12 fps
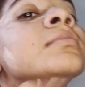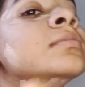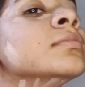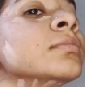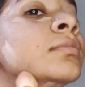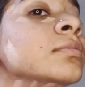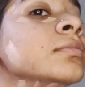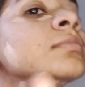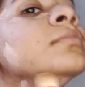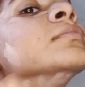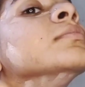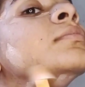गुड्डा है ना वो
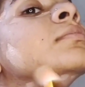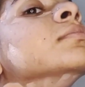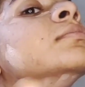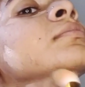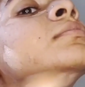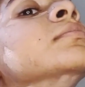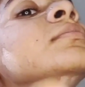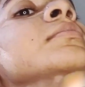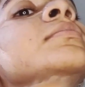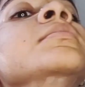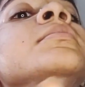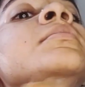आज नाराज है
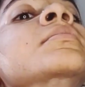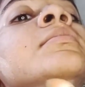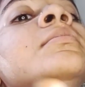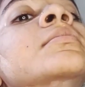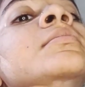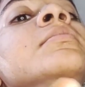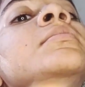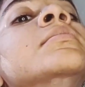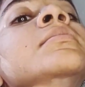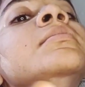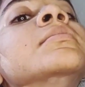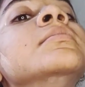इसलिए उसका मुंह
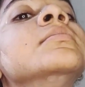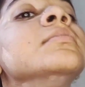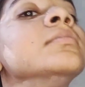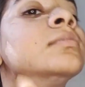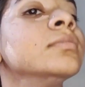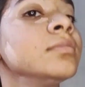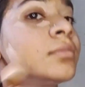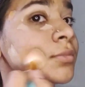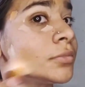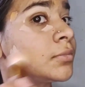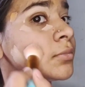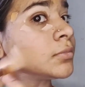थोड़ा
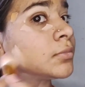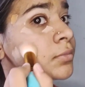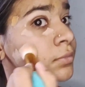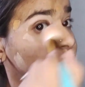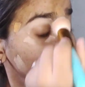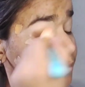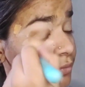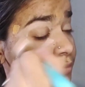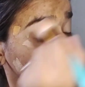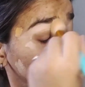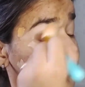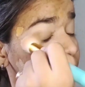बिगड़ा हुआ है तो प्लीज़
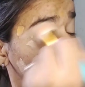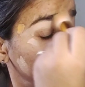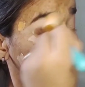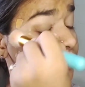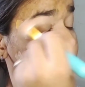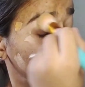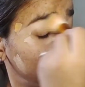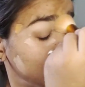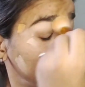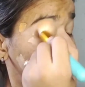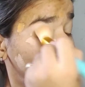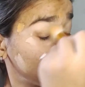उसे इग्नोर कर देना
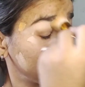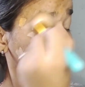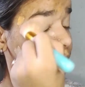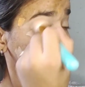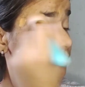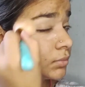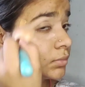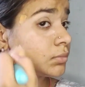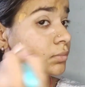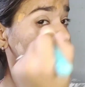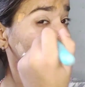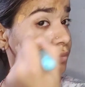
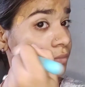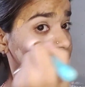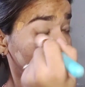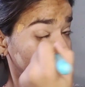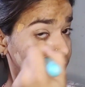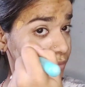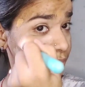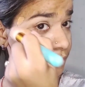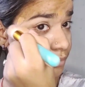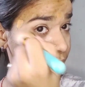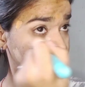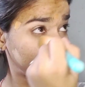एंड एक ब्रश के हेल्प
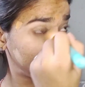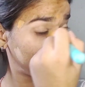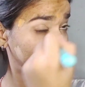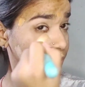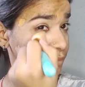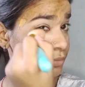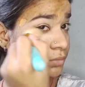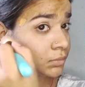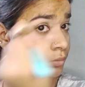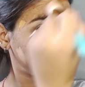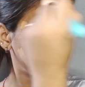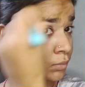से इसे ब्लेंड कर रही
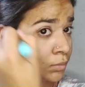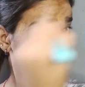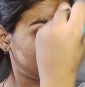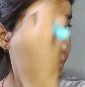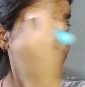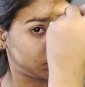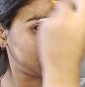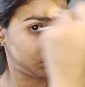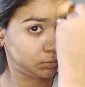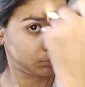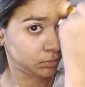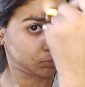हूँ ब्लेंडिंग ब्रश के हेल्प
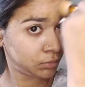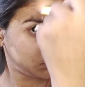से